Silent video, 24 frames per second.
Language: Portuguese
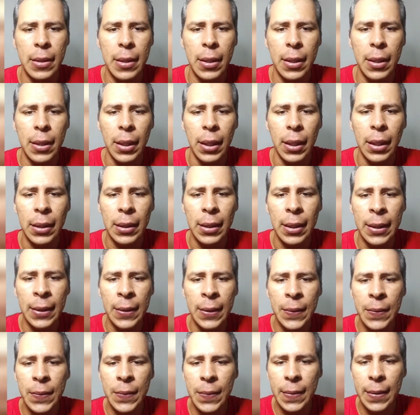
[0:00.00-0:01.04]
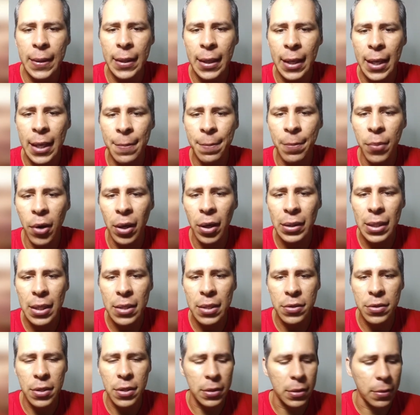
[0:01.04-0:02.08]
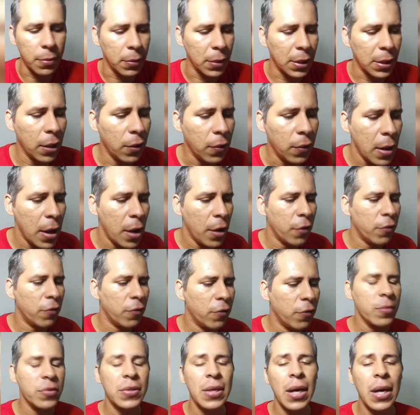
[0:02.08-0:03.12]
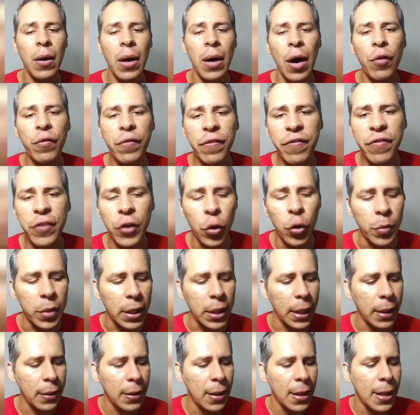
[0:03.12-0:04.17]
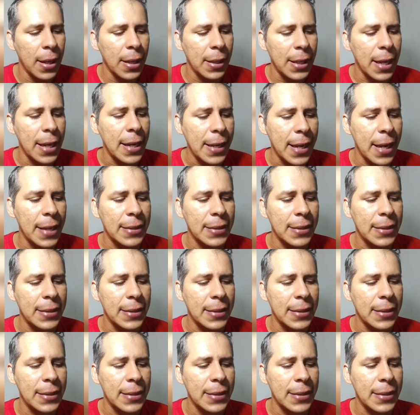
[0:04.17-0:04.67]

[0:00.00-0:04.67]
né? Então é importantíssimo. Então vamos ao, ao filme, né?